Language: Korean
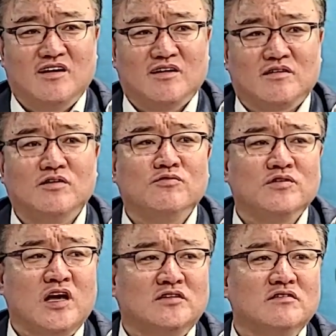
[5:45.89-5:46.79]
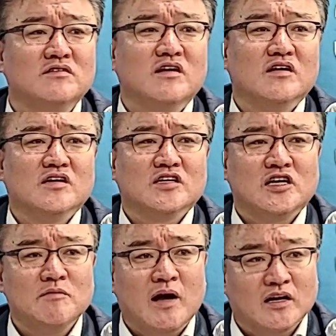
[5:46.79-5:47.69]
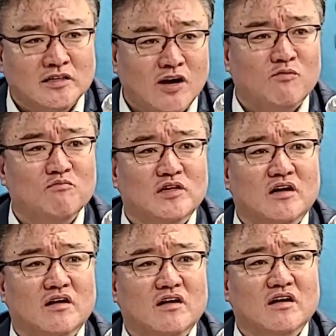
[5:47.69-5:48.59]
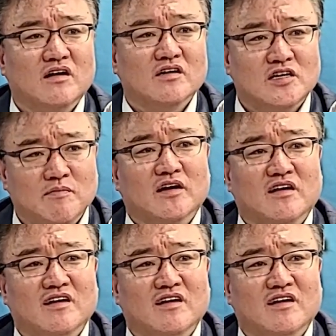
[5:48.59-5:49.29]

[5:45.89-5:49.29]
결국 이게 저는 희망이 있다고 봅니다. 희망이.